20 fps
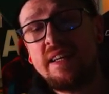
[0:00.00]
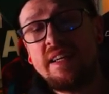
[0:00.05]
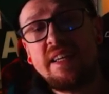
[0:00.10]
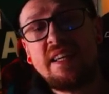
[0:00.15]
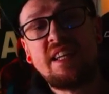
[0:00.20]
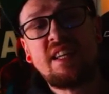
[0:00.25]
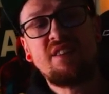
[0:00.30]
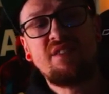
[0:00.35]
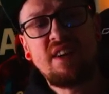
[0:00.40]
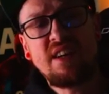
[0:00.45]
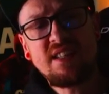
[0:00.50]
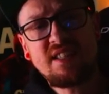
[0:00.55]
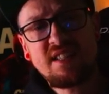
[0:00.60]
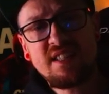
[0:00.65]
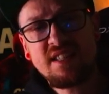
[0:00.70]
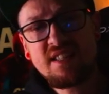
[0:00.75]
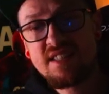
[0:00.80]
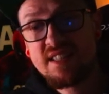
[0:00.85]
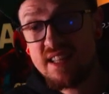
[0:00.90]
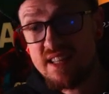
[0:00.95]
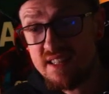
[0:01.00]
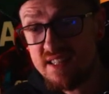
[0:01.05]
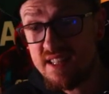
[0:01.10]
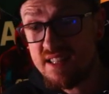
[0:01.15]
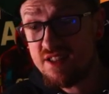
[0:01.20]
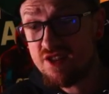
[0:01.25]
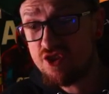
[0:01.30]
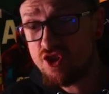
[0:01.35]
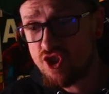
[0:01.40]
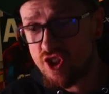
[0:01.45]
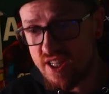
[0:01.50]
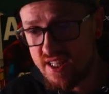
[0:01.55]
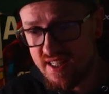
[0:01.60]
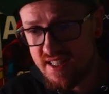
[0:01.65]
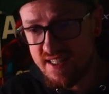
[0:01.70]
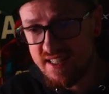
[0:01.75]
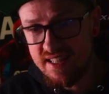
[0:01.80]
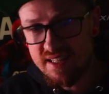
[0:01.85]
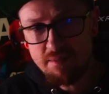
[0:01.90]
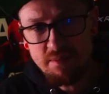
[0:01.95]
Ich weiß das sehr, sehr zu
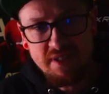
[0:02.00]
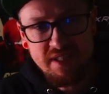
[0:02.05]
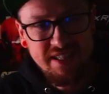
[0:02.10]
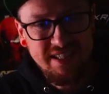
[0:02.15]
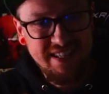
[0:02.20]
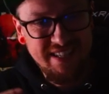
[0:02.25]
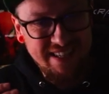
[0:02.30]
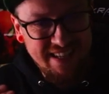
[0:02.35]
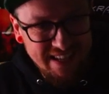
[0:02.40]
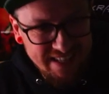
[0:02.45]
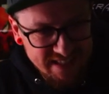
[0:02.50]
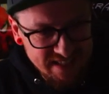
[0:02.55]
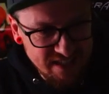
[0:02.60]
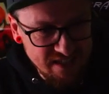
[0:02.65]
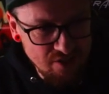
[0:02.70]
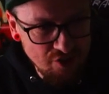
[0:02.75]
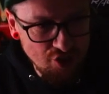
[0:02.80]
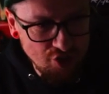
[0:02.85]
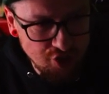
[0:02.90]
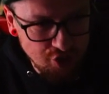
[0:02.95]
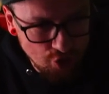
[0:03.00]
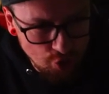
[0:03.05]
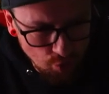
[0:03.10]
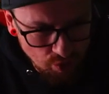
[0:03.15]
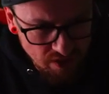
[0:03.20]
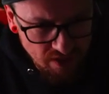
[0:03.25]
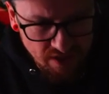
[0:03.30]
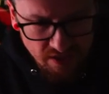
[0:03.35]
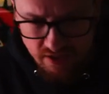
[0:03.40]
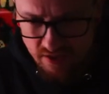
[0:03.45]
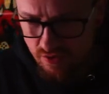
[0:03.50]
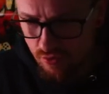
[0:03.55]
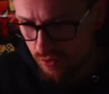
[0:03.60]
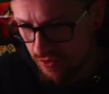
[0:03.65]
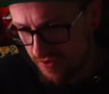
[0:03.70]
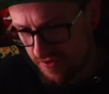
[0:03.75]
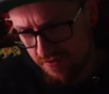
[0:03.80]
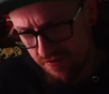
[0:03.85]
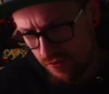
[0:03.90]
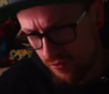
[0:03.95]
schätzen, dass mich in den letzten Stunden
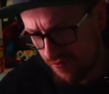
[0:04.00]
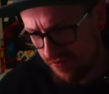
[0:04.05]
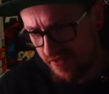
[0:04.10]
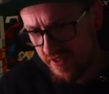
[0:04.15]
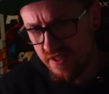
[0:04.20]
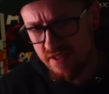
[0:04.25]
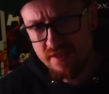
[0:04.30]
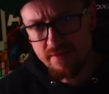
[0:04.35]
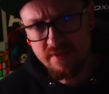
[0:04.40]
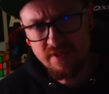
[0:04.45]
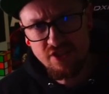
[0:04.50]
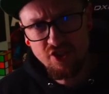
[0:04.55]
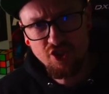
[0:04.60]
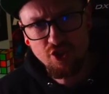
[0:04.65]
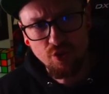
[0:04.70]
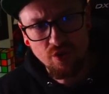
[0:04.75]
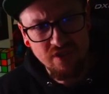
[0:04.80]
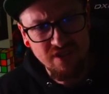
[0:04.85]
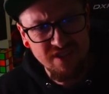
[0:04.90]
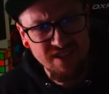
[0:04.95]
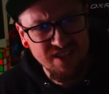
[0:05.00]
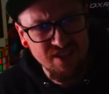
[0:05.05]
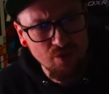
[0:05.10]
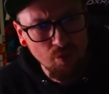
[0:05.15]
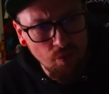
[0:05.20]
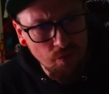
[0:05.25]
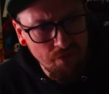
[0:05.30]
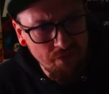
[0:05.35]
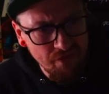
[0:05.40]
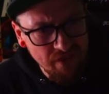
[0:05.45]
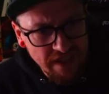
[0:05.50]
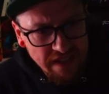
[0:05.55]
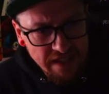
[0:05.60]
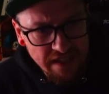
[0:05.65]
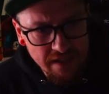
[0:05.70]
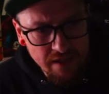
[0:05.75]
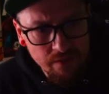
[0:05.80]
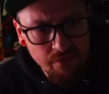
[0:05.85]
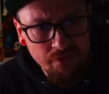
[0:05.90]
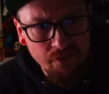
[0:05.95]
und 24 Stunden so viel
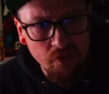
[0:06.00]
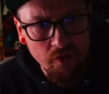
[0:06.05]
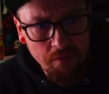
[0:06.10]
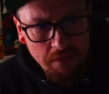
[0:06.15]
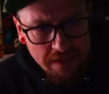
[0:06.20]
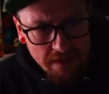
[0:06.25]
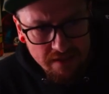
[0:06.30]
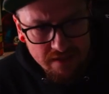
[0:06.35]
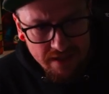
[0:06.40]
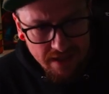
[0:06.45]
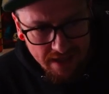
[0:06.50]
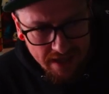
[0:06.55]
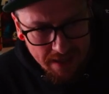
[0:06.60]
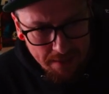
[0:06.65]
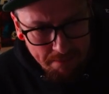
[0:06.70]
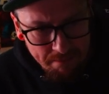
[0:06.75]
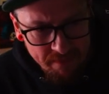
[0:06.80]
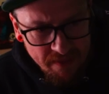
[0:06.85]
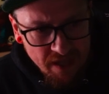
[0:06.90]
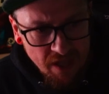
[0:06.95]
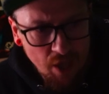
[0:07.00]
informiert haben.